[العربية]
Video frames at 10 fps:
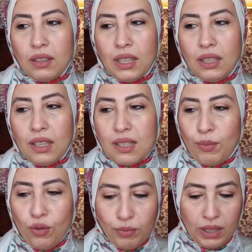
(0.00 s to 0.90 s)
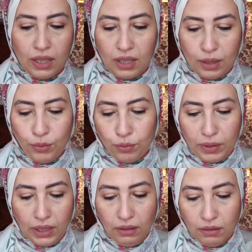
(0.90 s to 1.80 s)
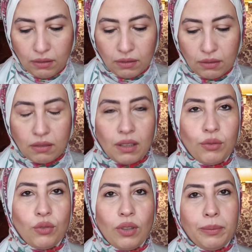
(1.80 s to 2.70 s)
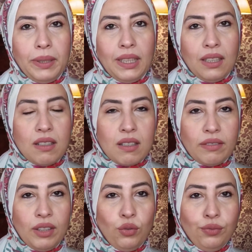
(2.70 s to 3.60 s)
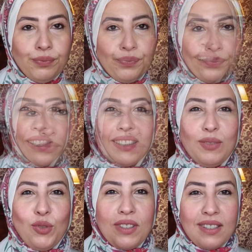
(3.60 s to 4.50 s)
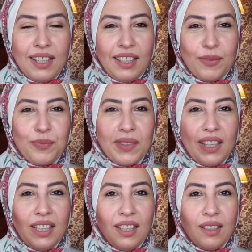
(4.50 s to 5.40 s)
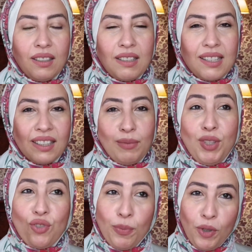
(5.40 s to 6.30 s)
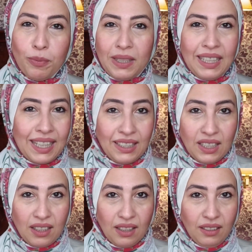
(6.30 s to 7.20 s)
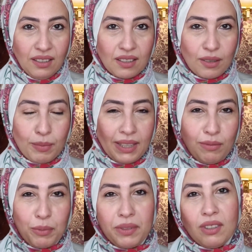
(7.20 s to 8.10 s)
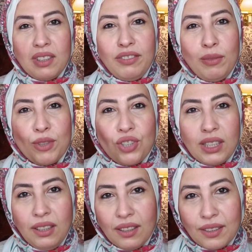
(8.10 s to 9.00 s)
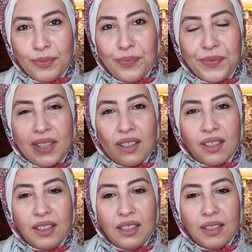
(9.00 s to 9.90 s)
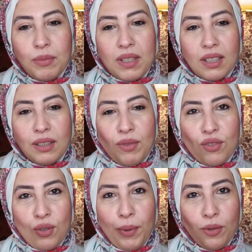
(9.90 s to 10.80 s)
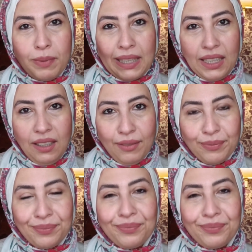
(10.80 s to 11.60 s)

يعني هسيب لكم اللينك انا جبته منين لو انتوا حابين يعني تستفيدوا بنستخدمه ازاي تستخدميه الصبح وبالليل عادي جدا بعد ما بتنضفي بشرتك بتستخدميه آه، الصبح وبالليل